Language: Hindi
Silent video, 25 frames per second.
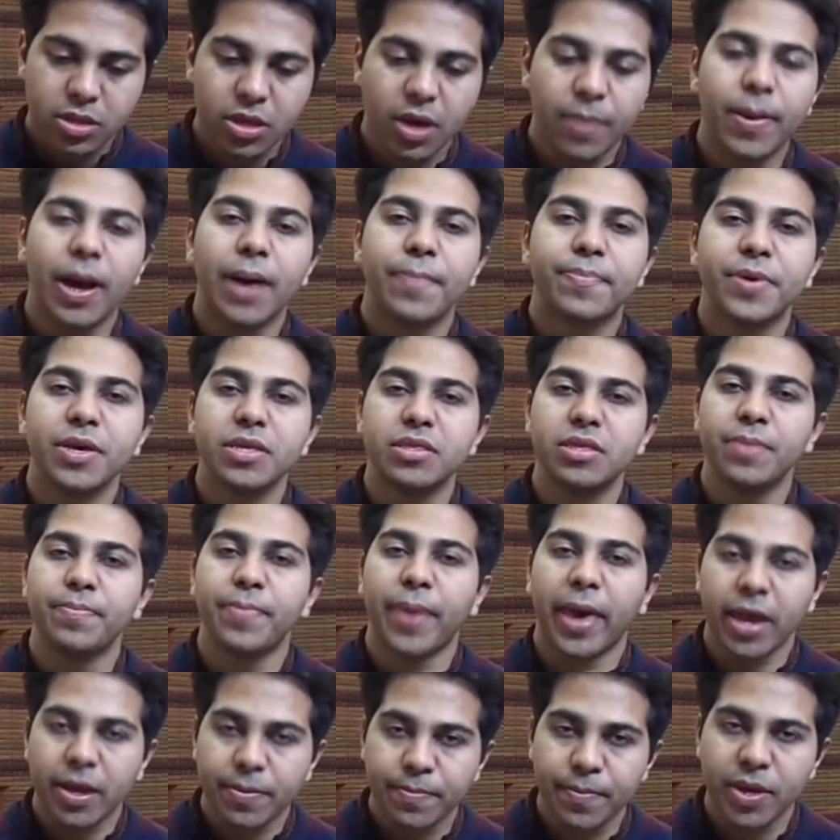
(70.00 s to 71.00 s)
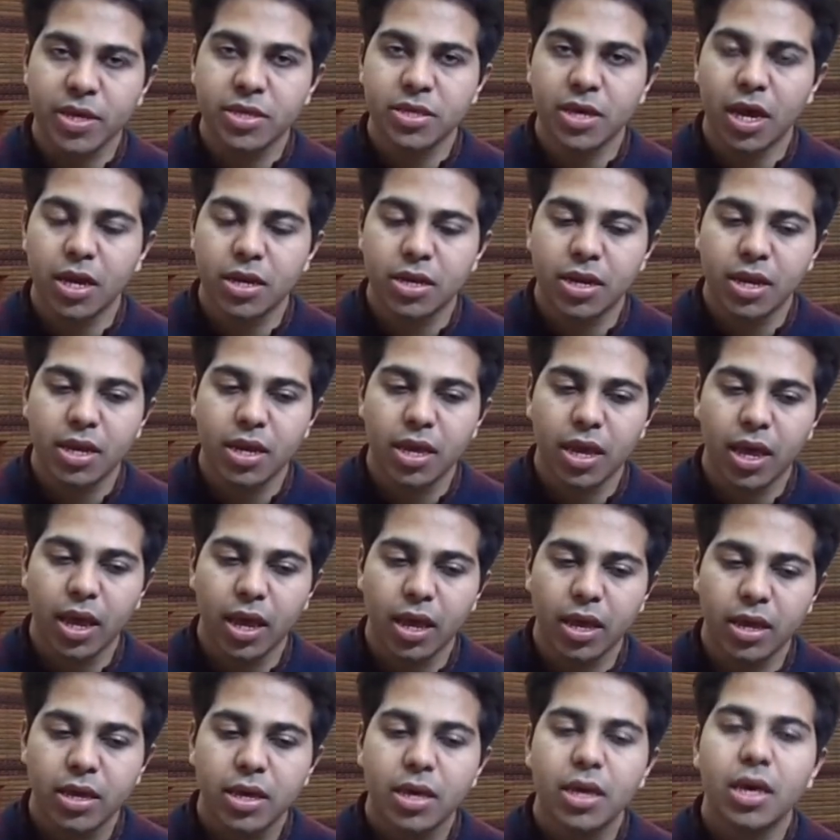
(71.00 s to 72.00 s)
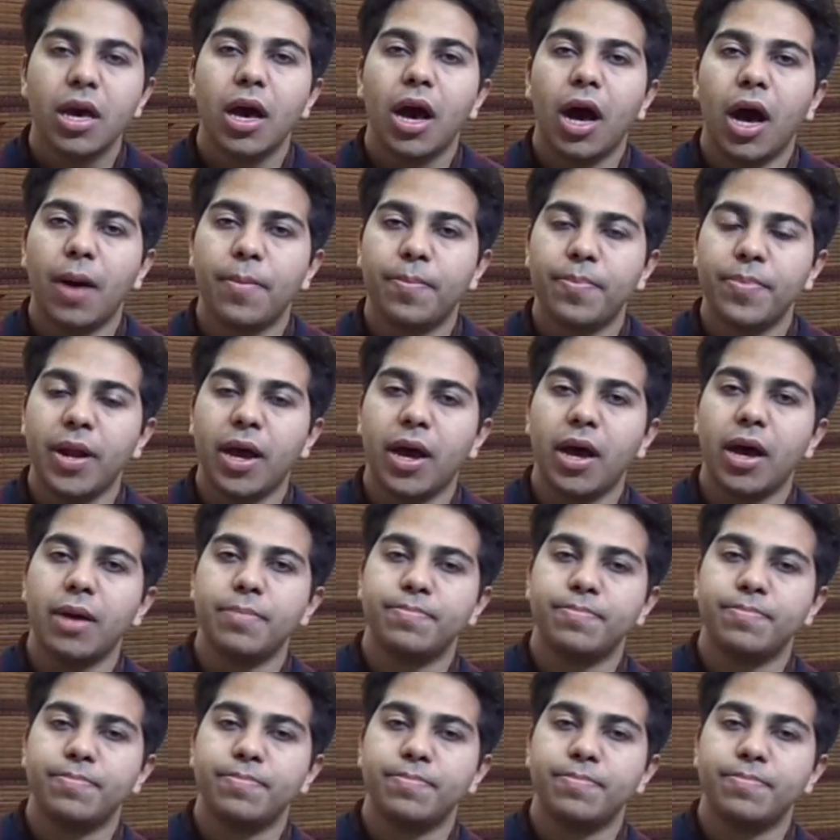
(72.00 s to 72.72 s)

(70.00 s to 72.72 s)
जब आप किसी बैंक में जाते हैं अपना